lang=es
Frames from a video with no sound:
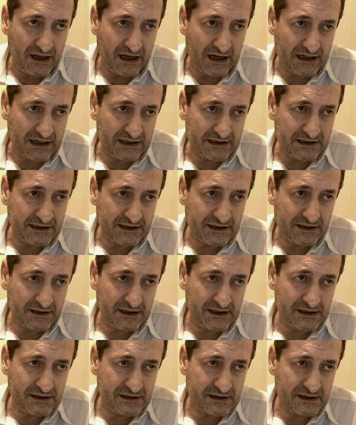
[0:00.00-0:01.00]
Acá en este
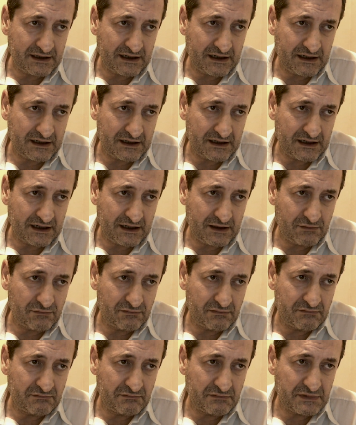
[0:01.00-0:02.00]
test hay
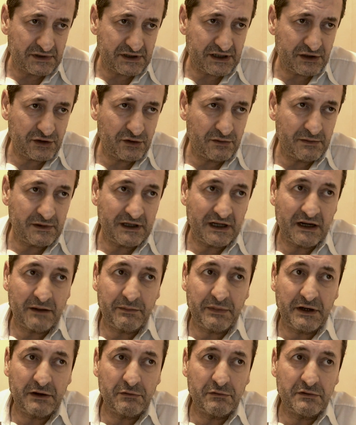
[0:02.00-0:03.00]
un resumen de las
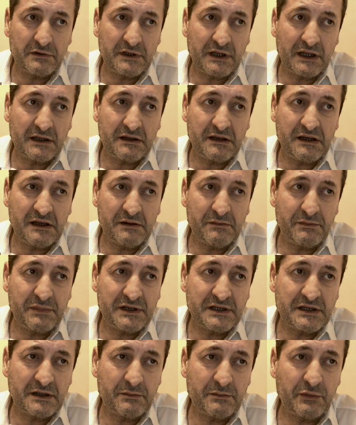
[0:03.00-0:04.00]
preguntas y
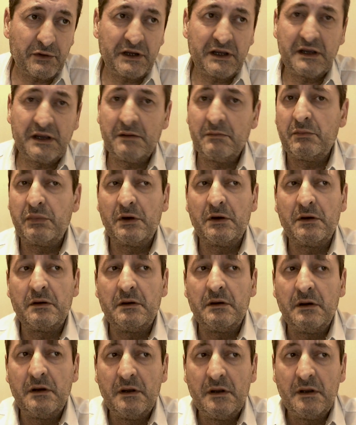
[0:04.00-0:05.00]
empieza, por
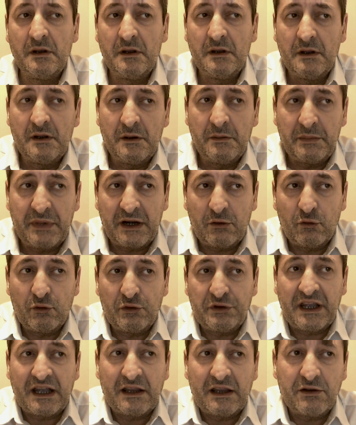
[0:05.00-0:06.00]
ejemplo,
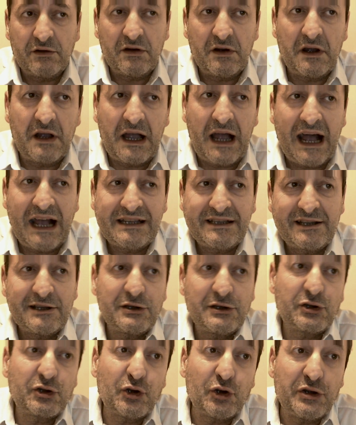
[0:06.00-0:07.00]
preguntando,
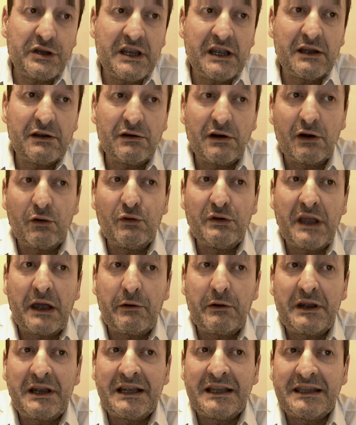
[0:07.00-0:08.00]
¿has soñado alguna
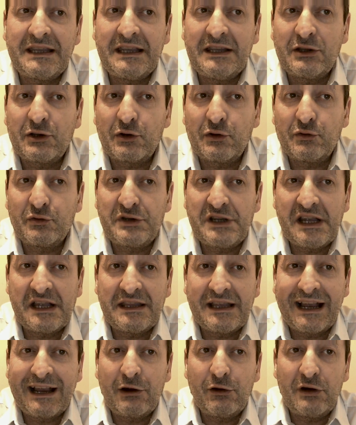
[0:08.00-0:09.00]
vez que te
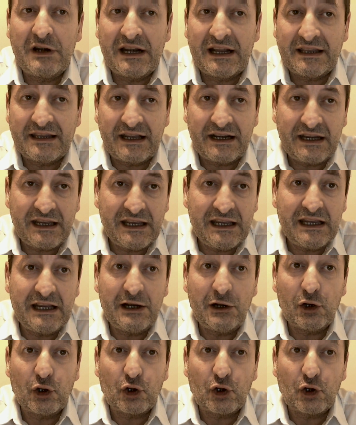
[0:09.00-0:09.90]
introducían algo en la nariz,